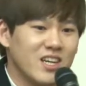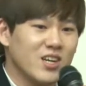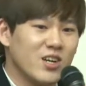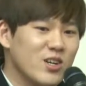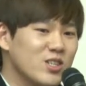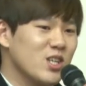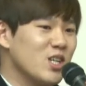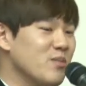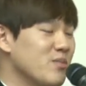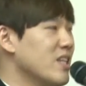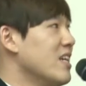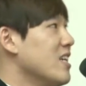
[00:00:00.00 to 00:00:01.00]
그런
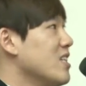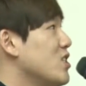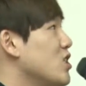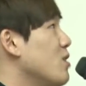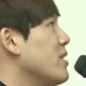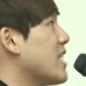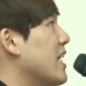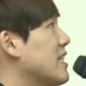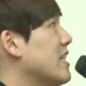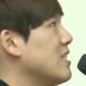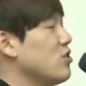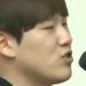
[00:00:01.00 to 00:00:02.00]
것처럼 실험이 잘
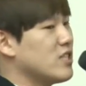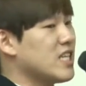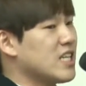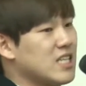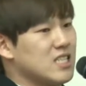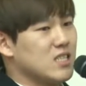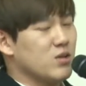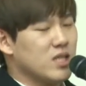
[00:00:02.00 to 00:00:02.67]
된 이유를 찾기는